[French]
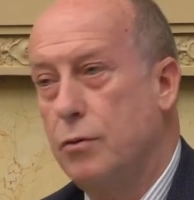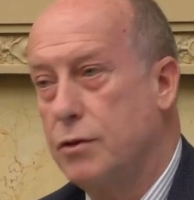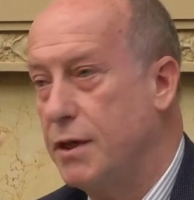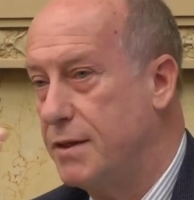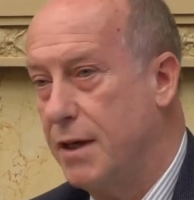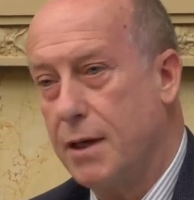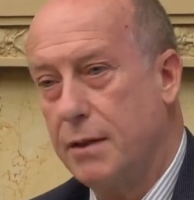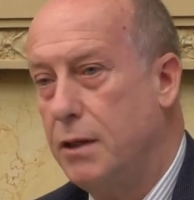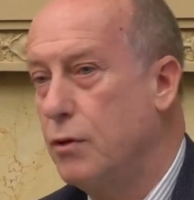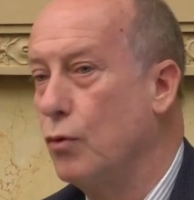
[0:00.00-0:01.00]
ces
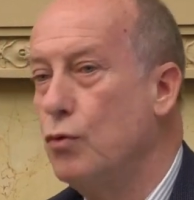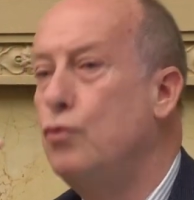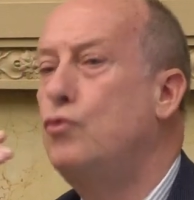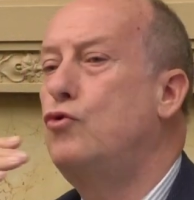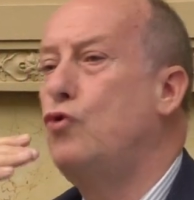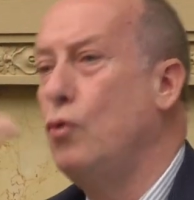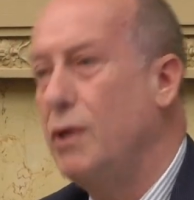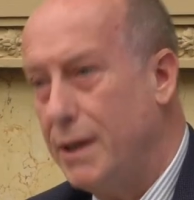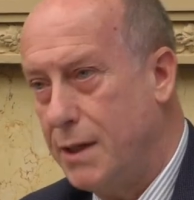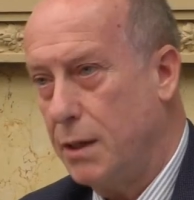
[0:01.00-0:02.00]
derniers temps, lu tous les